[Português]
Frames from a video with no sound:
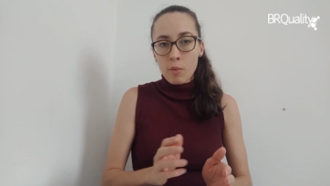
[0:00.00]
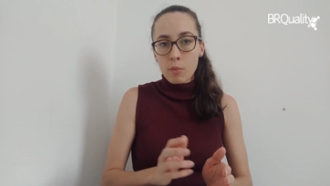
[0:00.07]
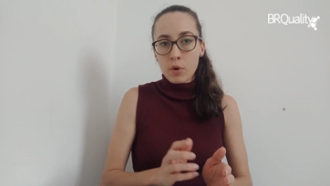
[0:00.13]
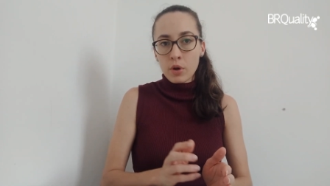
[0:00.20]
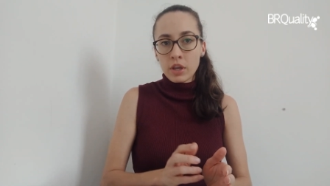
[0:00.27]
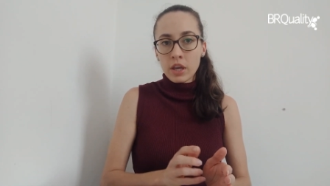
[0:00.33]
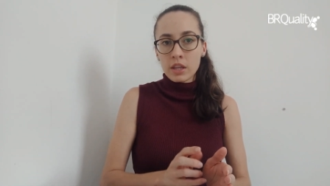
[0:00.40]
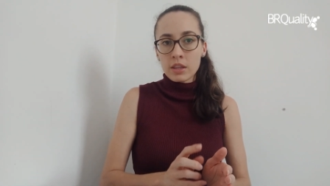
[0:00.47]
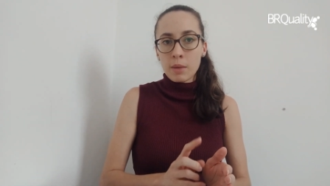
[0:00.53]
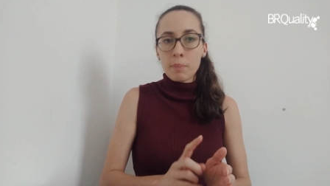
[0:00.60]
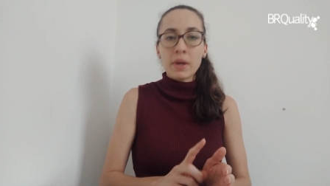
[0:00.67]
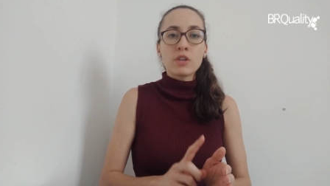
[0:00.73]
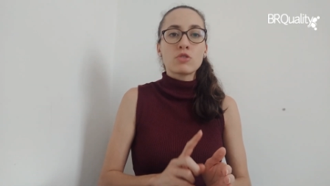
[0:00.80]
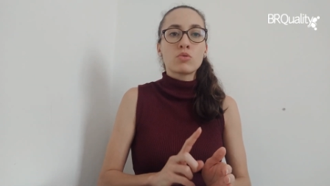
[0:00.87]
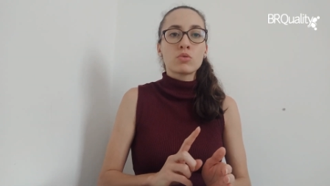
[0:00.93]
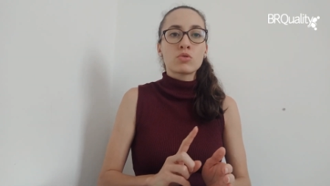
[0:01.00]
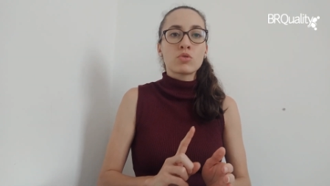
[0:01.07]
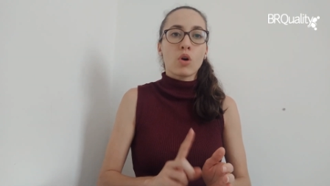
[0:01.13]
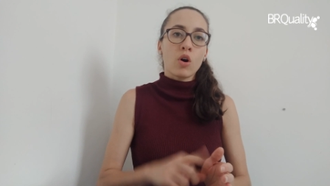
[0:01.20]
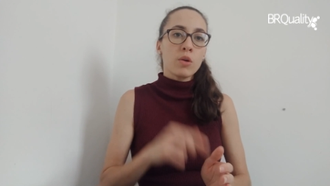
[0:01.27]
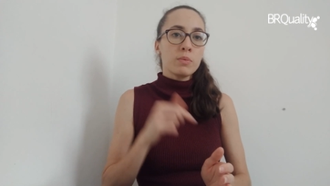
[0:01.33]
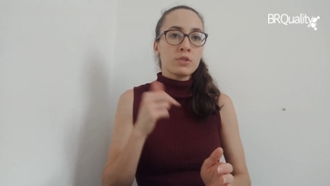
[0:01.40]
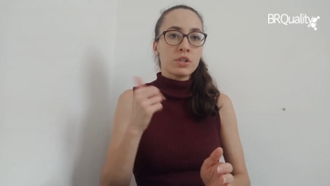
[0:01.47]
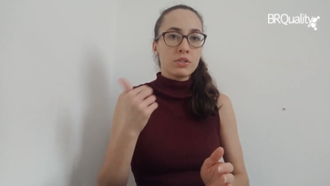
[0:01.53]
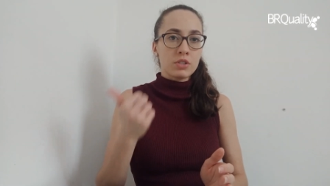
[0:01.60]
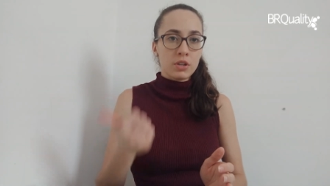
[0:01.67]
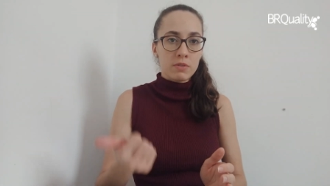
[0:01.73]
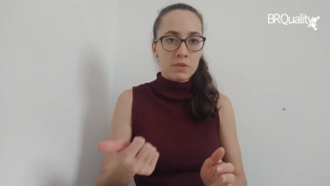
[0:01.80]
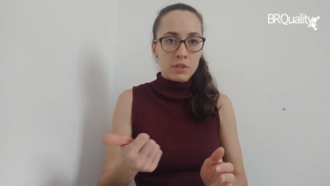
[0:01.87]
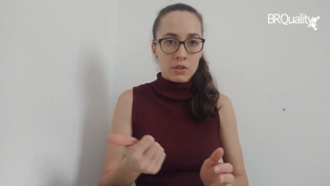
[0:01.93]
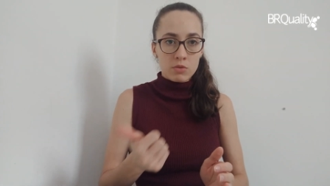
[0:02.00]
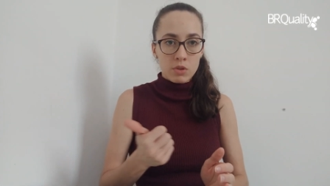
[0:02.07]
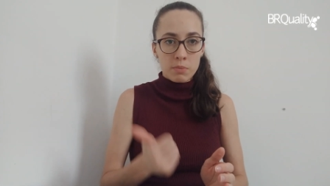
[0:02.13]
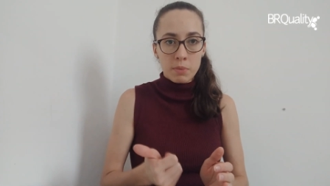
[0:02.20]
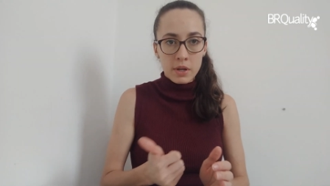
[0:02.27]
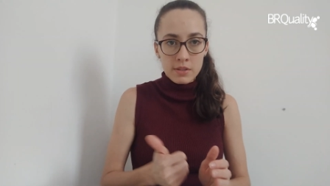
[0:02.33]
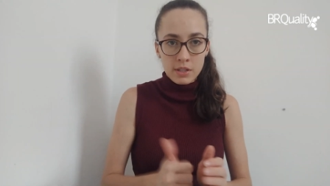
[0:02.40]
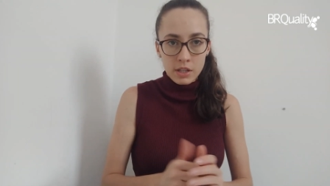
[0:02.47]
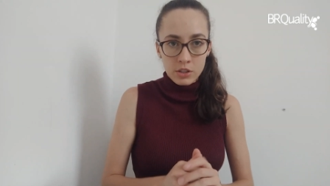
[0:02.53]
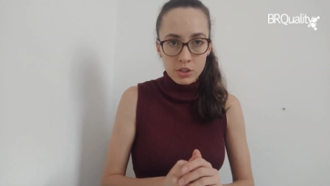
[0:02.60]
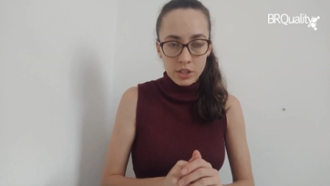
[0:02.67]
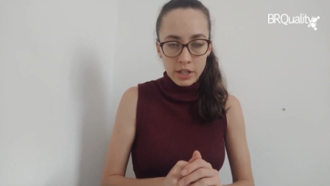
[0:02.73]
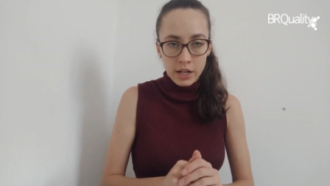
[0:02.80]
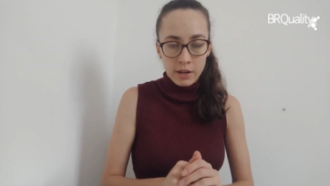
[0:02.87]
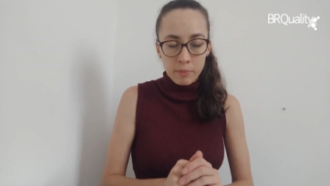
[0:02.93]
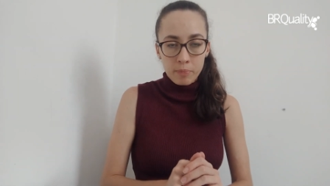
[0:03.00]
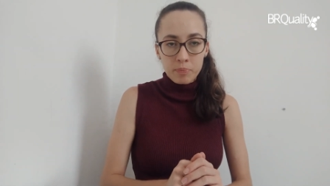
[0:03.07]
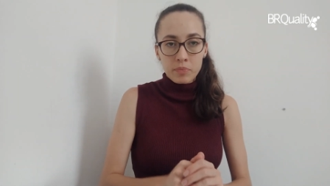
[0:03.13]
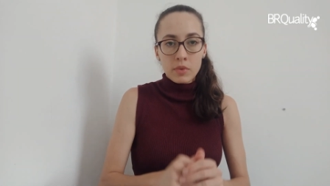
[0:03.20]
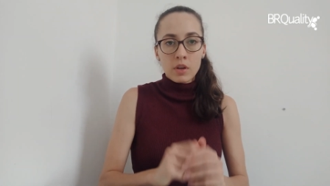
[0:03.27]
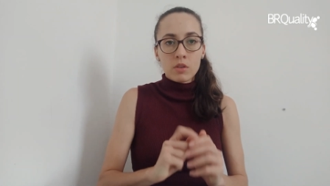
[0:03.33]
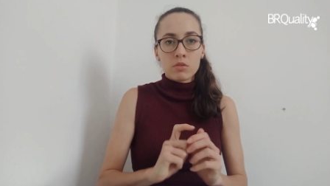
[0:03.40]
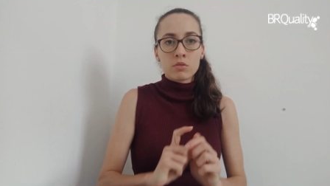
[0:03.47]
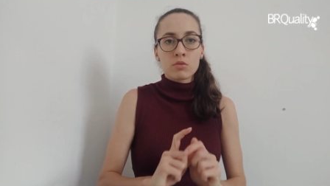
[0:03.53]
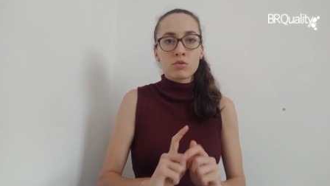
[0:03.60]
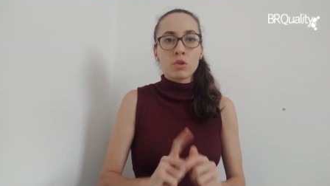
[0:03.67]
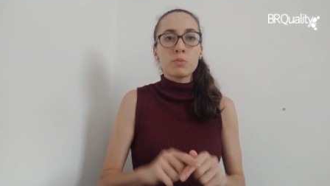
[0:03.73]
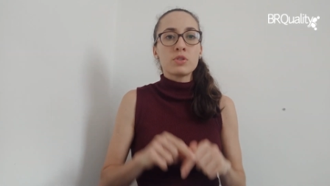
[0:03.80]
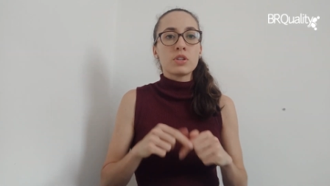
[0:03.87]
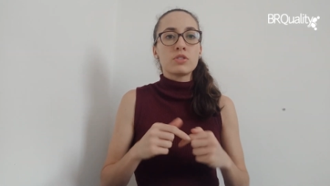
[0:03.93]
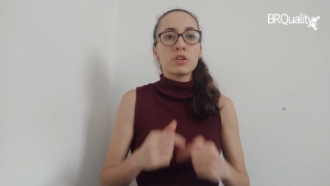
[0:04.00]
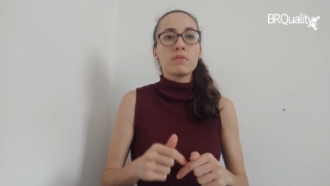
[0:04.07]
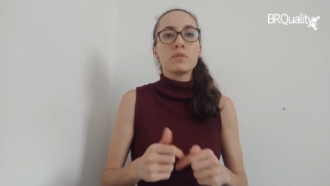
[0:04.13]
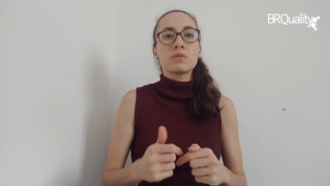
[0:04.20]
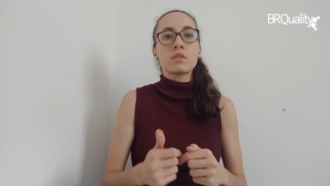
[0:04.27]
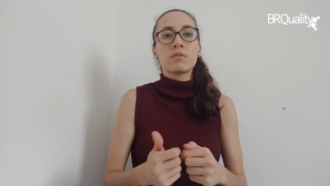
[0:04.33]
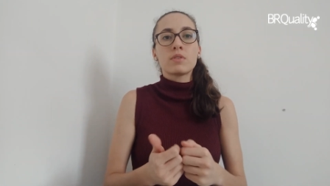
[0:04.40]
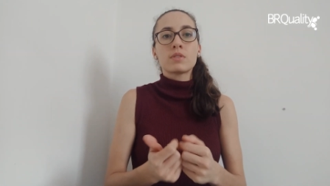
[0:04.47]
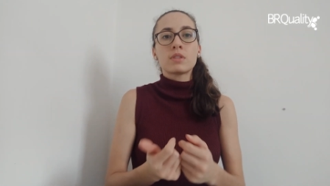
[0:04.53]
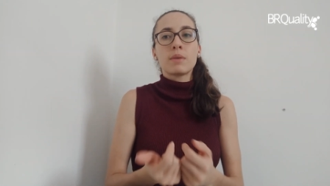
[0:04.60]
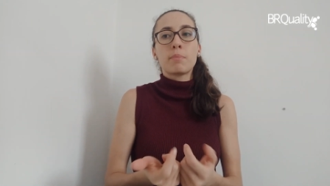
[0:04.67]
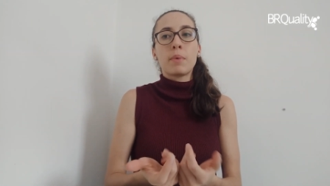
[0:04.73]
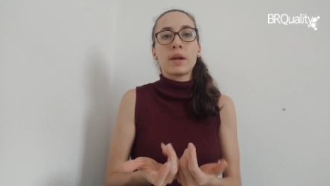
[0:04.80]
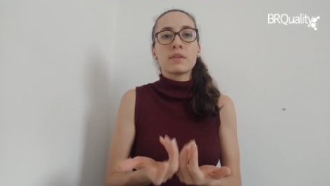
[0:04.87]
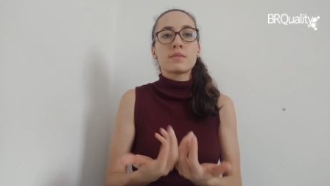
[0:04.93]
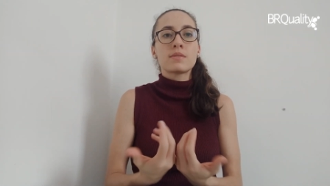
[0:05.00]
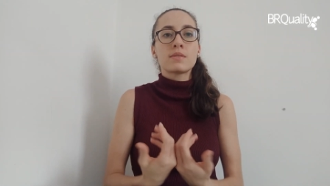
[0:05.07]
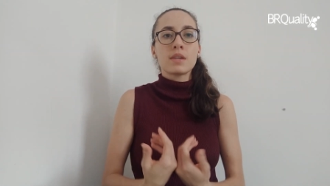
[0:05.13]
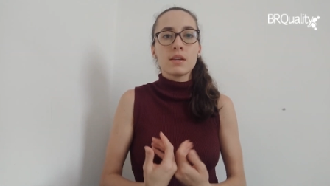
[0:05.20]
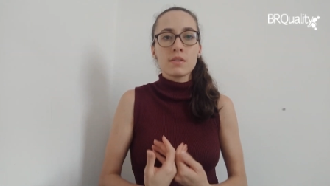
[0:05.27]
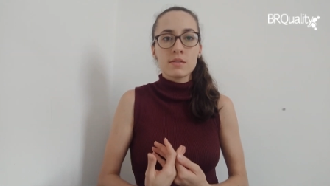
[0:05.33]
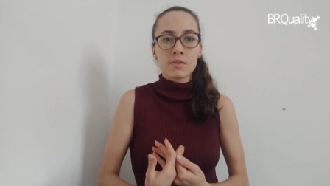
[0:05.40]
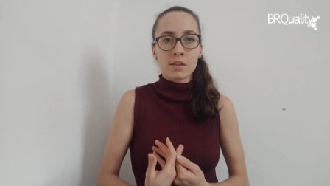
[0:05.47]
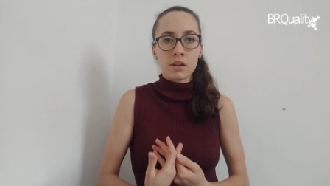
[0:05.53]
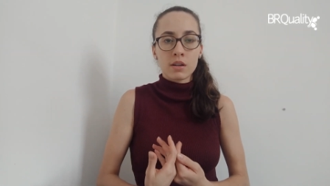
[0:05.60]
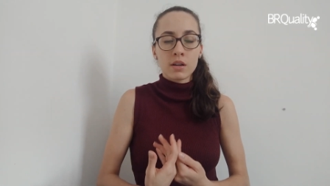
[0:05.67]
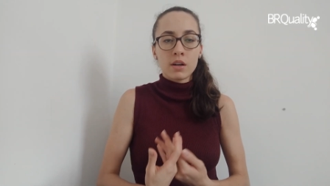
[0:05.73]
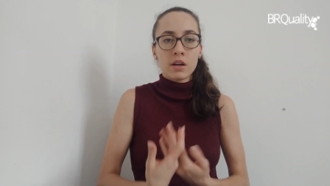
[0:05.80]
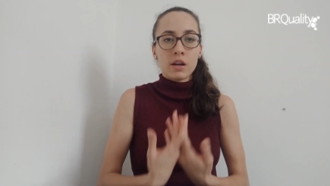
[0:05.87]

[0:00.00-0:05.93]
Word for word: porque depende dos objetivos que a sua empresa quer chegar, dos objetivos que você precisa